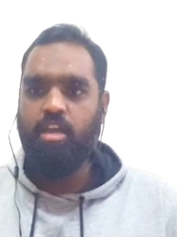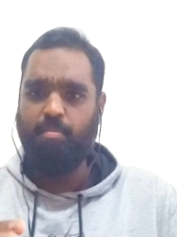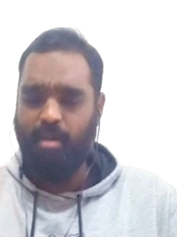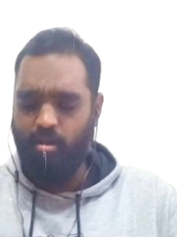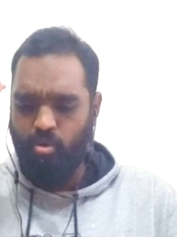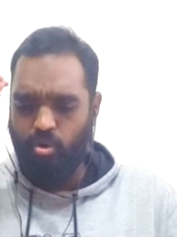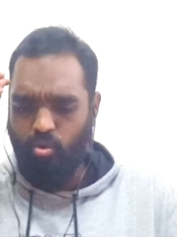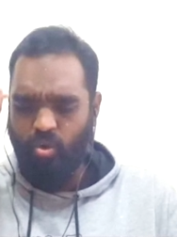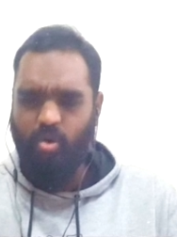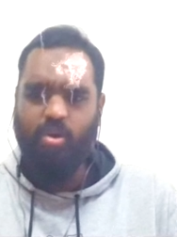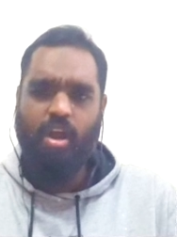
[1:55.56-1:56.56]
பாருங்க ஒரு
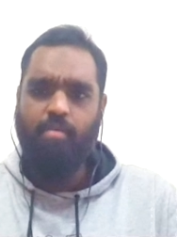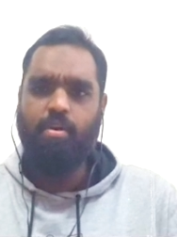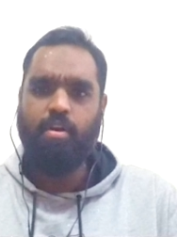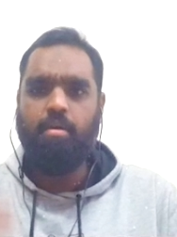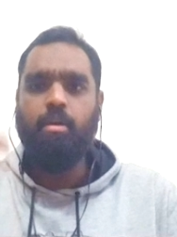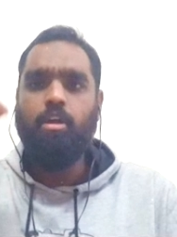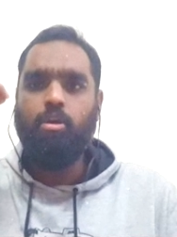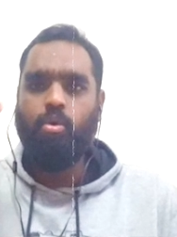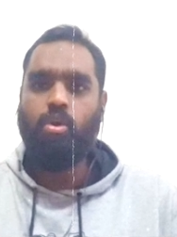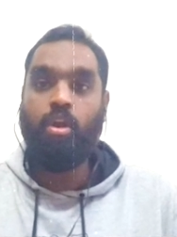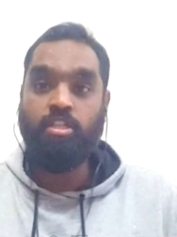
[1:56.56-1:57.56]
கொரோனாவை கூட
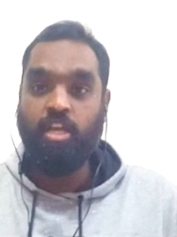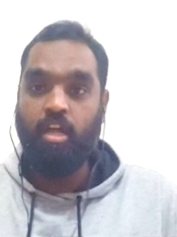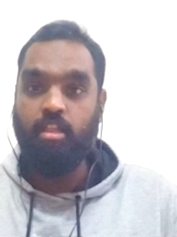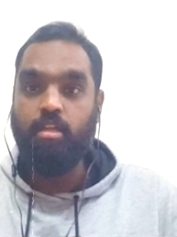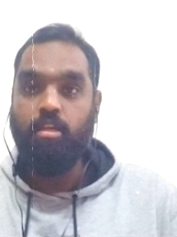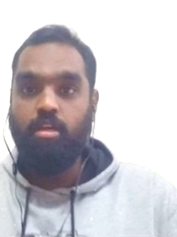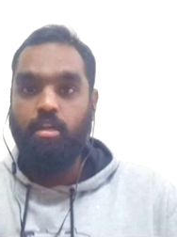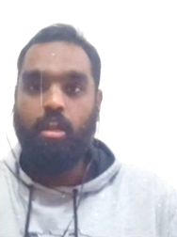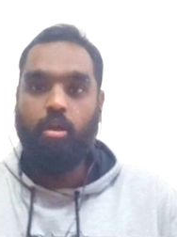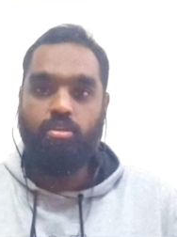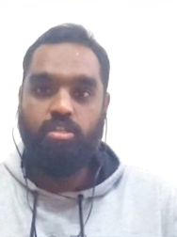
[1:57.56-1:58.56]
கொரோனா ஜிகாது
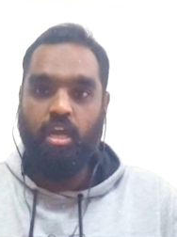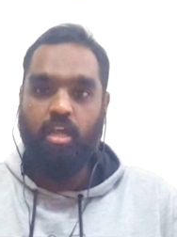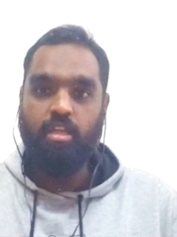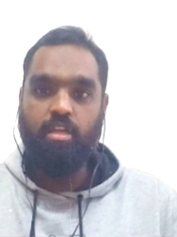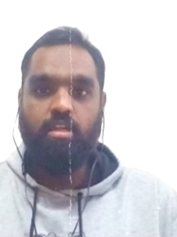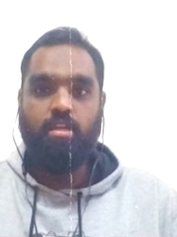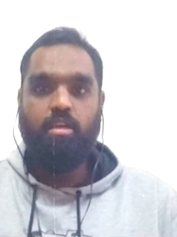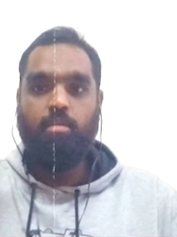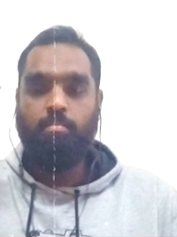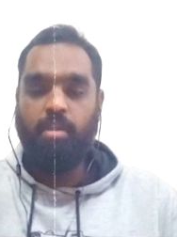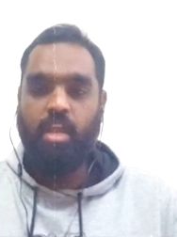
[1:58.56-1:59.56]
லவ் ஜிகாது
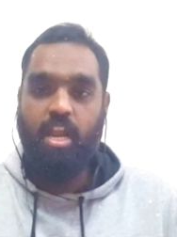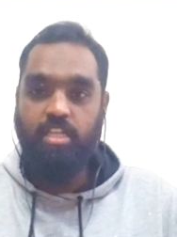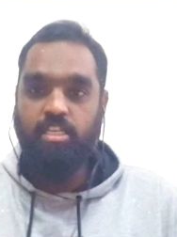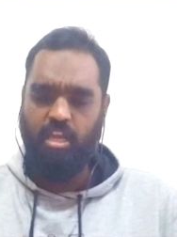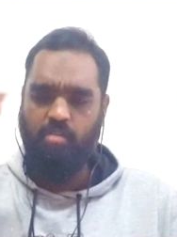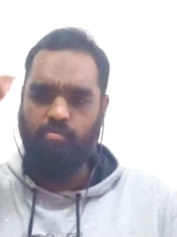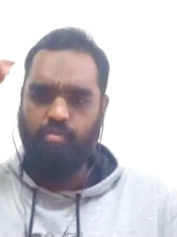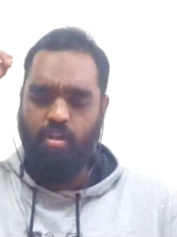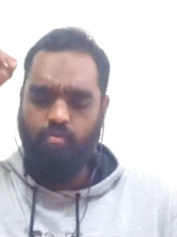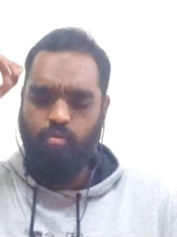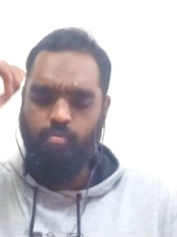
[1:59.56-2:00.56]
பிரியாணி ஜிகா
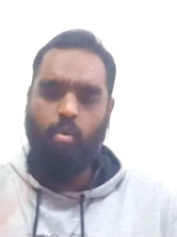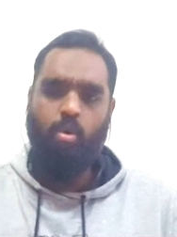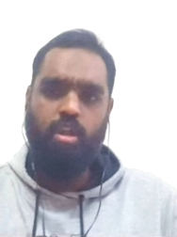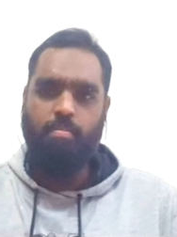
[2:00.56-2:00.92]
எவ்வளவு போலி